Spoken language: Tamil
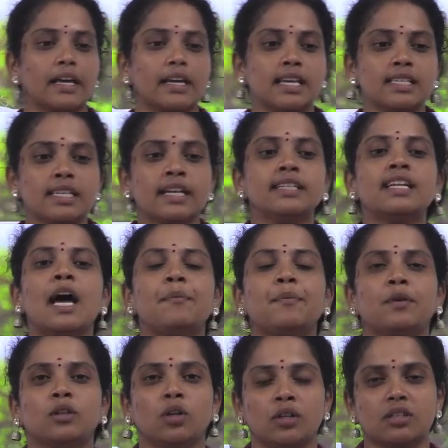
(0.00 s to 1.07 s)
ரீசெண்டாக இப்போ
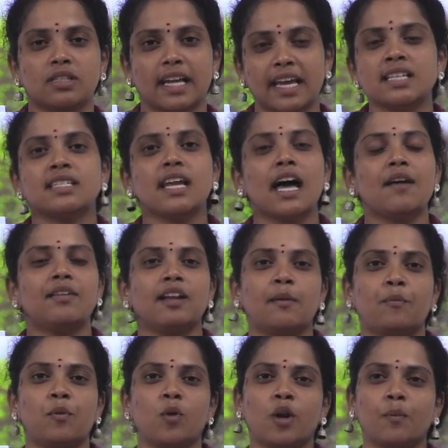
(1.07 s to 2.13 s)
வந்து ஒரு ட்ரெயின்
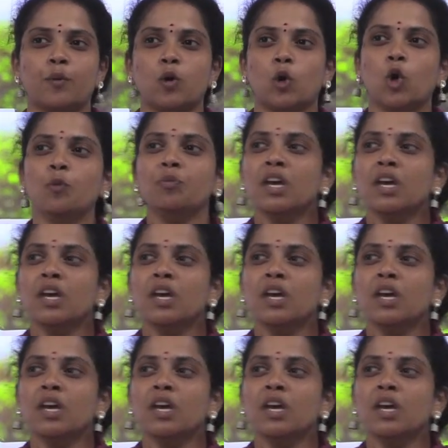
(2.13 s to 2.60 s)
ட்ராவலில் போனப்போ